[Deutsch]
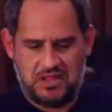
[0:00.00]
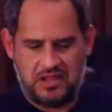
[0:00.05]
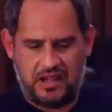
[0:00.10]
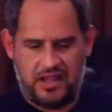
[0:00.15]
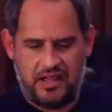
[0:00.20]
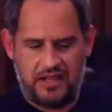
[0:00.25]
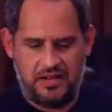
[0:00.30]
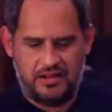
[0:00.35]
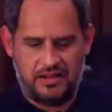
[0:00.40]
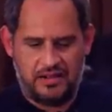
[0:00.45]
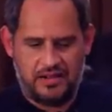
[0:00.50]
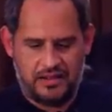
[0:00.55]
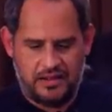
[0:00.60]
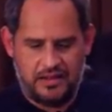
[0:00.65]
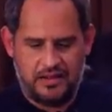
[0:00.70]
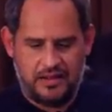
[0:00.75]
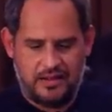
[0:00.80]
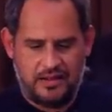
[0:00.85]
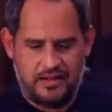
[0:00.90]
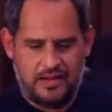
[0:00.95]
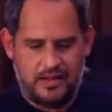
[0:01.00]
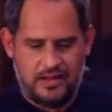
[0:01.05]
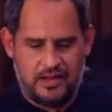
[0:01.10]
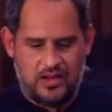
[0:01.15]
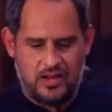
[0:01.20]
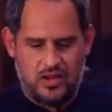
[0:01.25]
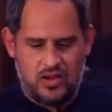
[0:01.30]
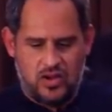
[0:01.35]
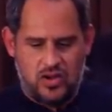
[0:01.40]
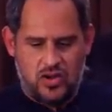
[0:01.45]
Geil.
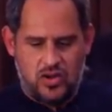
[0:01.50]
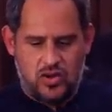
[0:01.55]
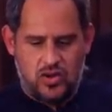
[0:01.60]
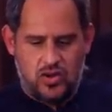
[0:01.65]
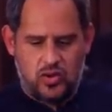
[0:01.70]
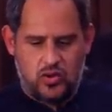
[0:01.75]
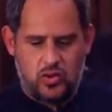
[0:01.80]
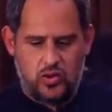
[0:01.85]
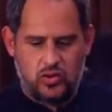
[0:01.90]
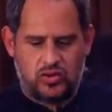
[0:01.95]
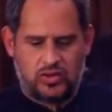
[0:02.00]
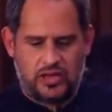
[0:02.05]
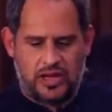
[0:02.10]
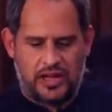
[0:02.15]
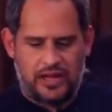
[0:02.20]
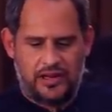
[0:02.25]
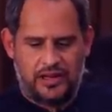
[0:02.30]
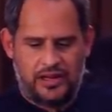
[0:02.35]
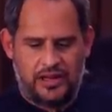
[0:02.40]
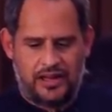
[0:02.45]
Gut, dann.